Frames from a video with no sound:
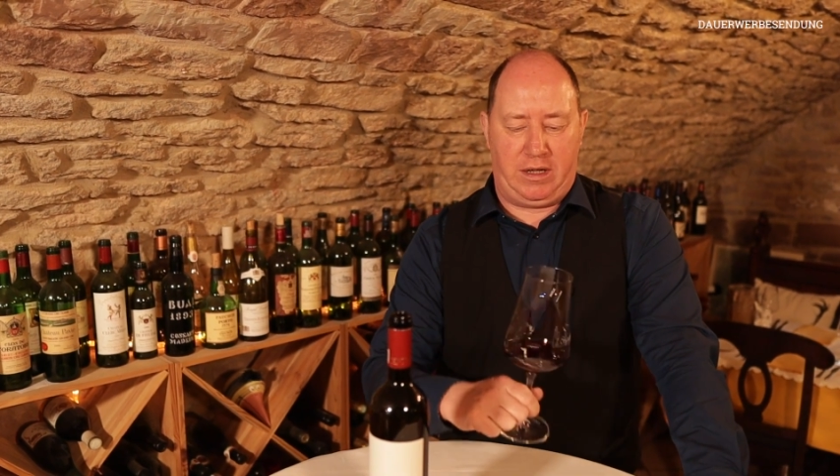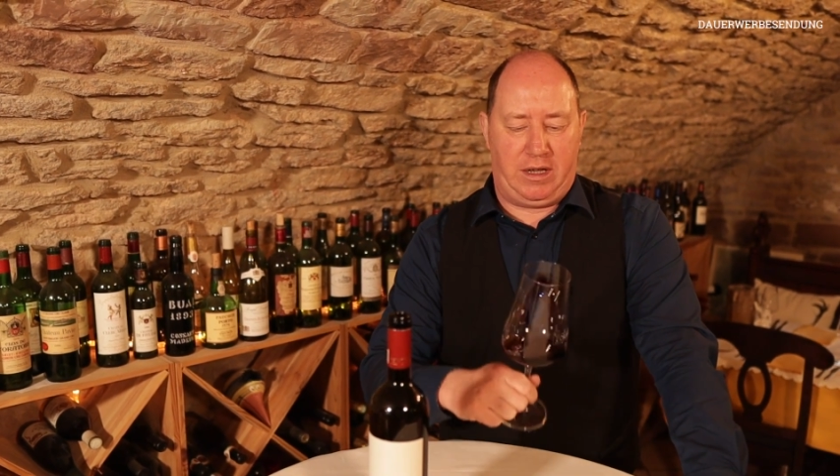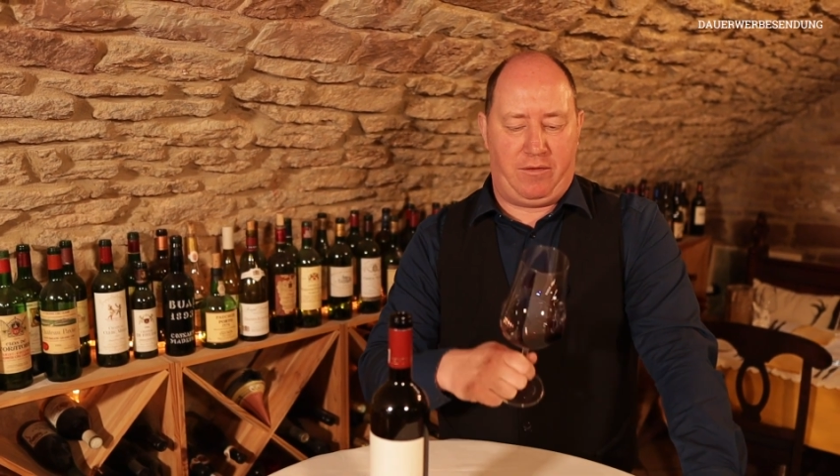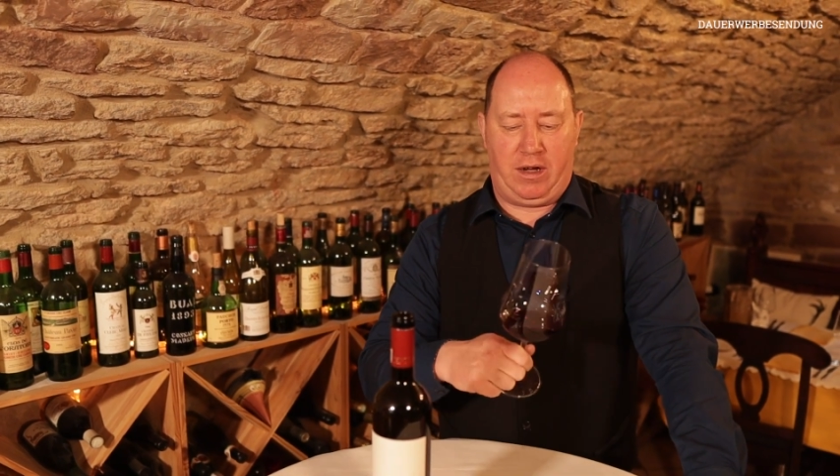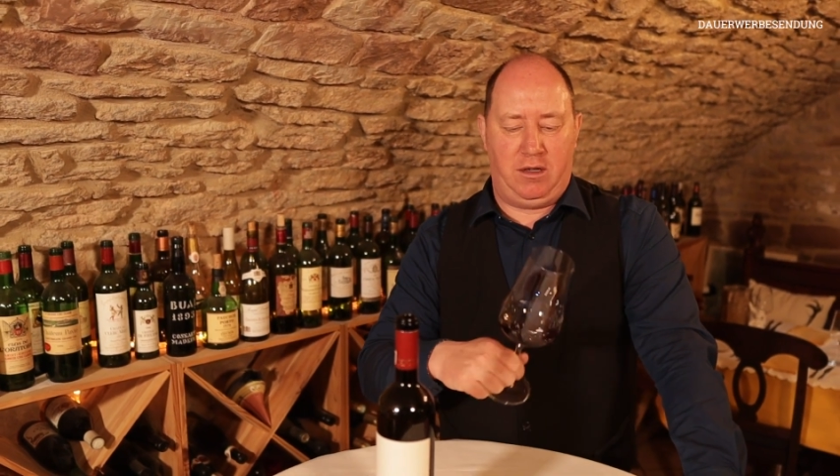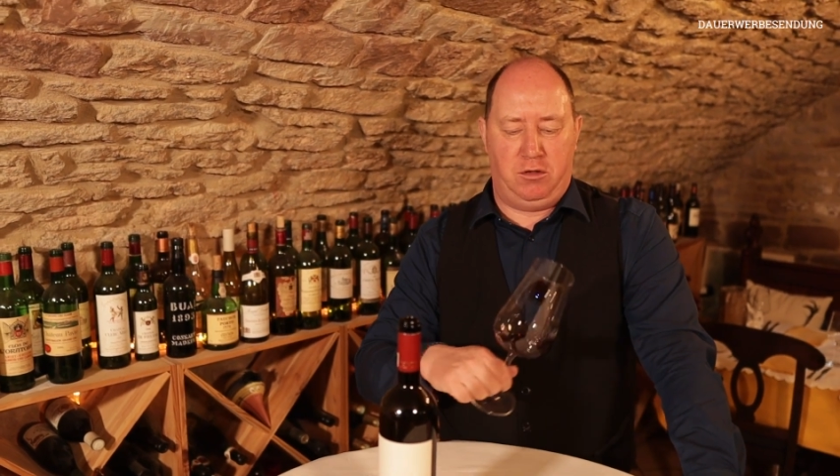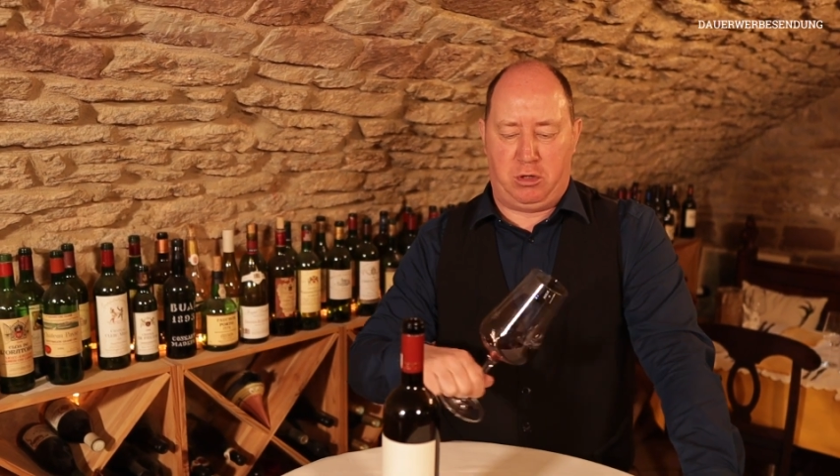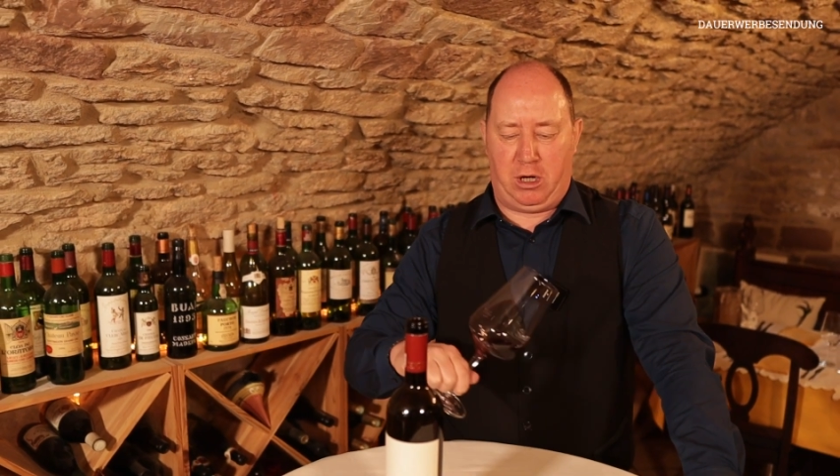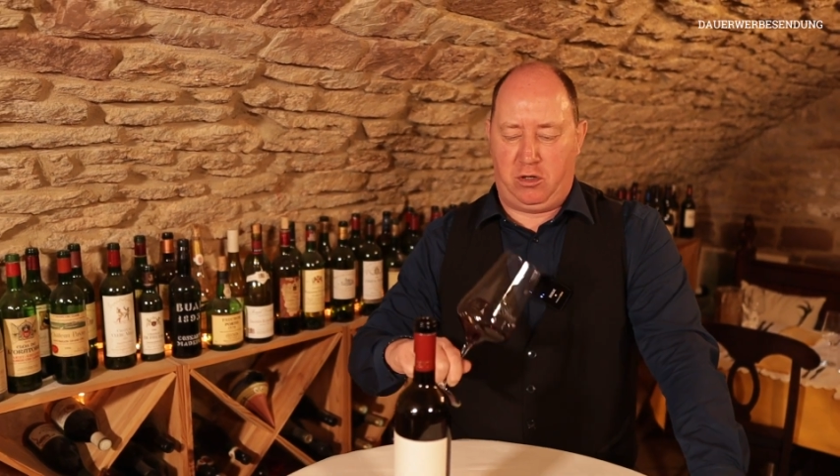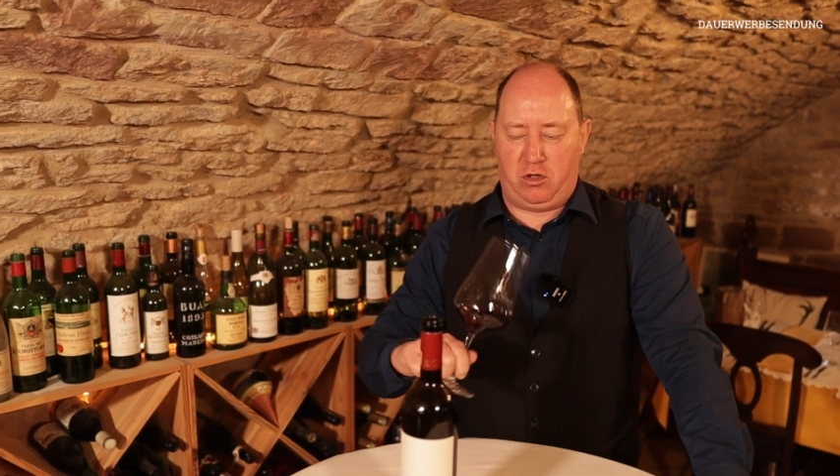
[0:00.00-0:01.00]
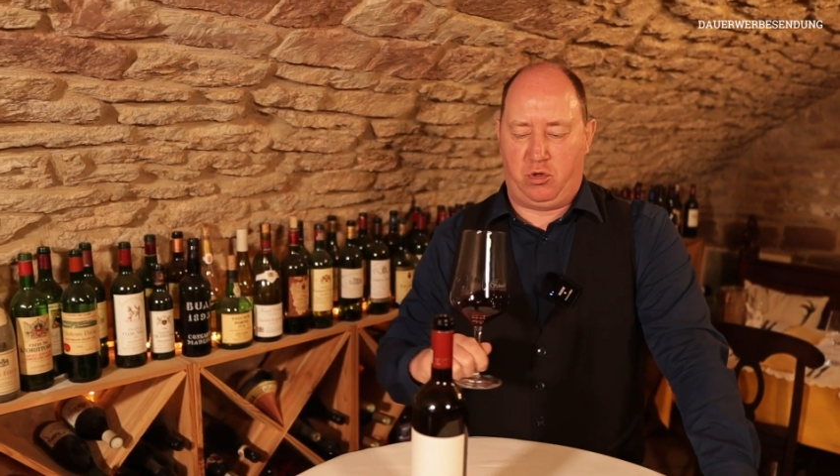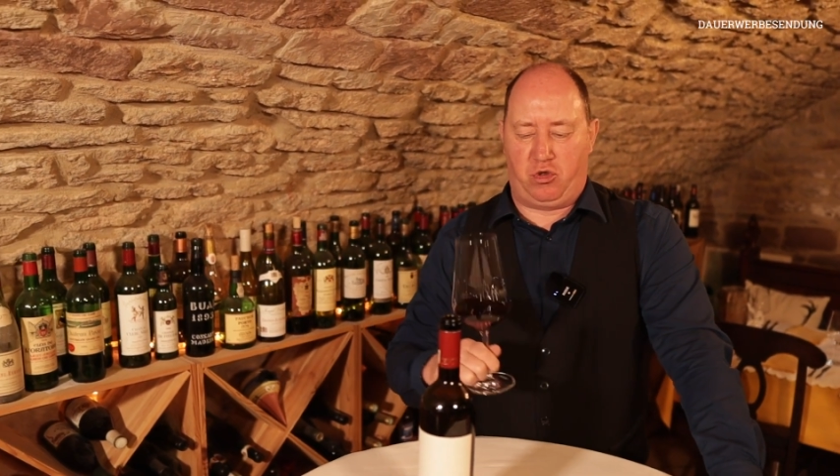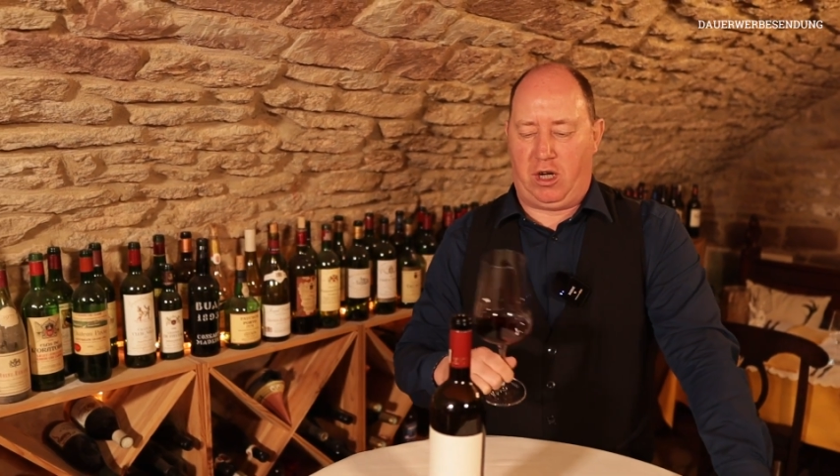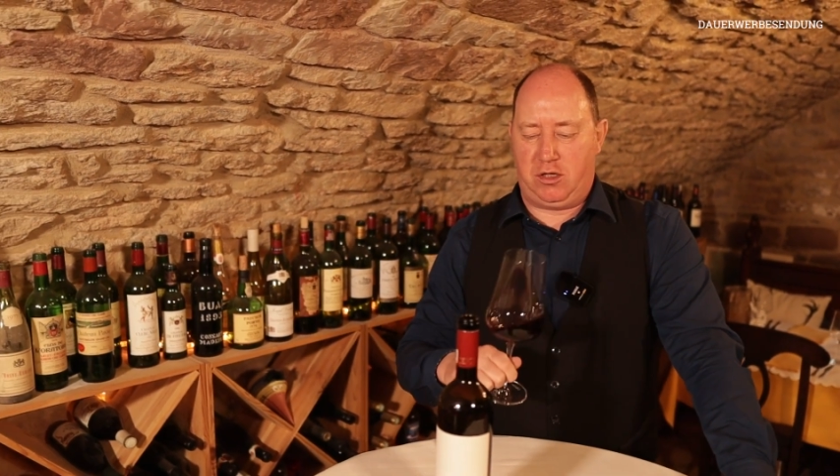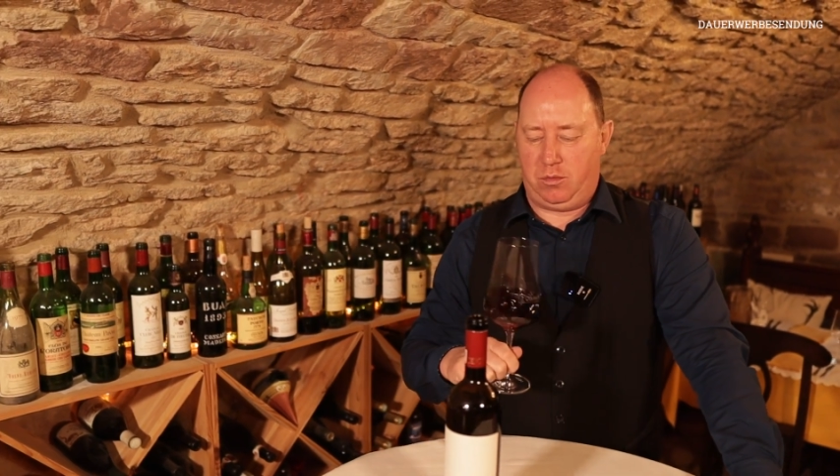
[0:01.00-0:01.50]
weil der Wein ist eigentlich zu
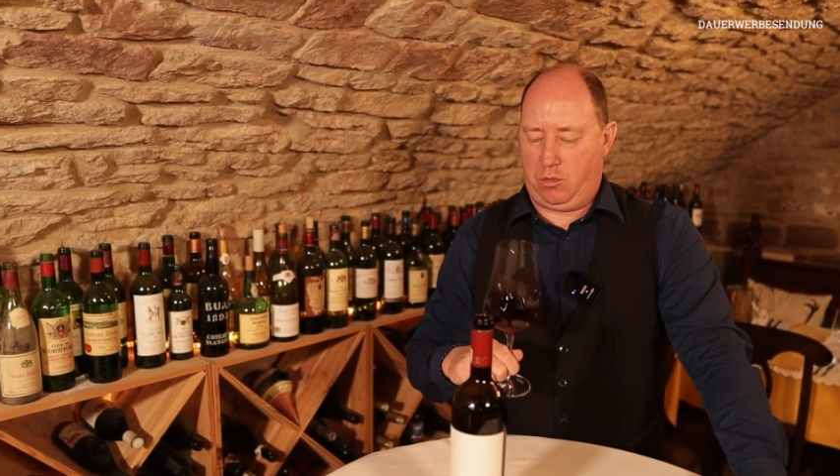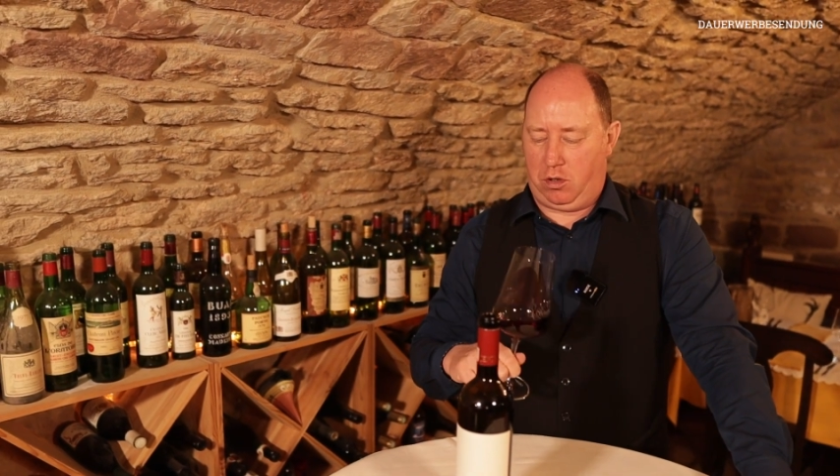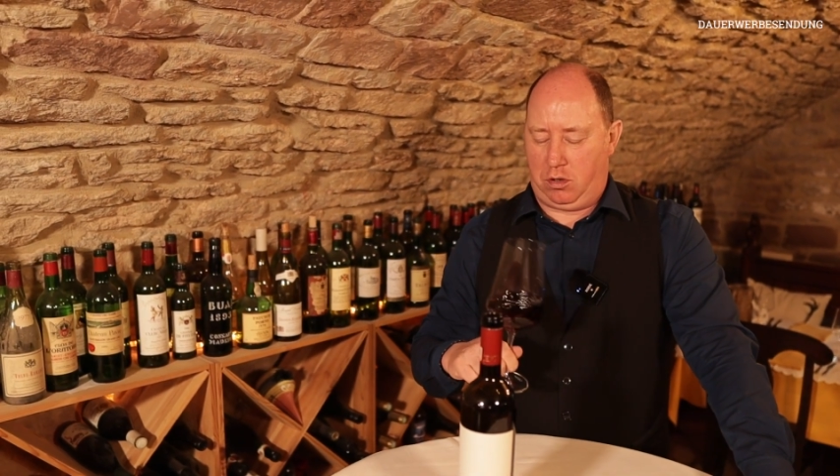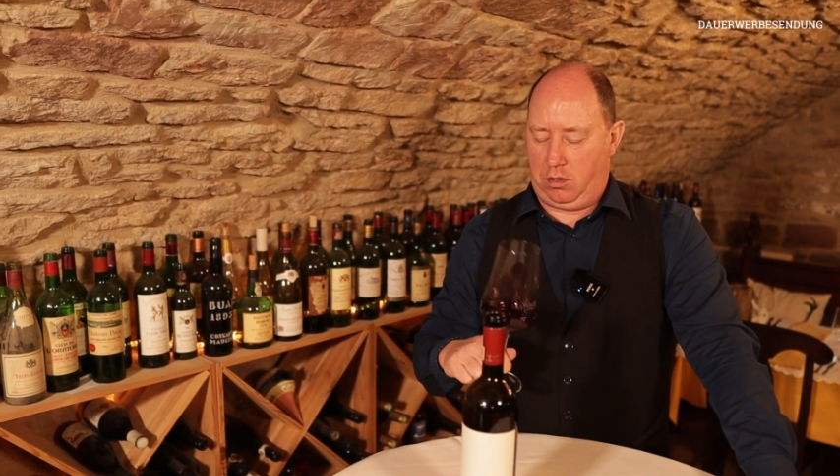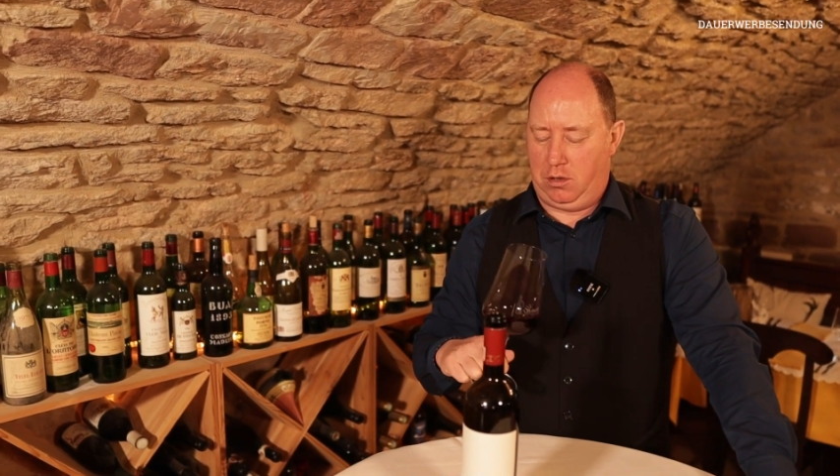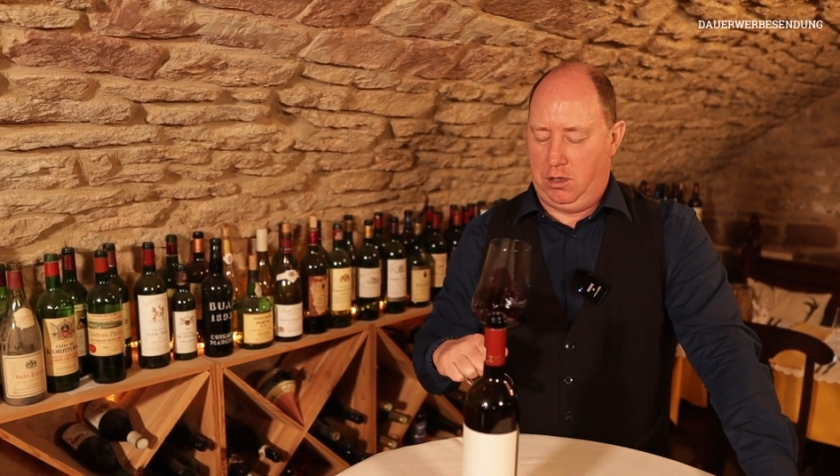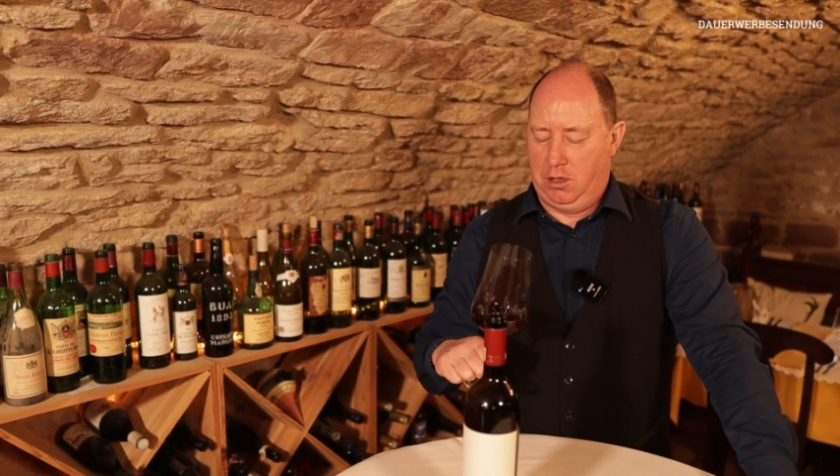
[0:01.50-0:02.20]
schad zum Kochen.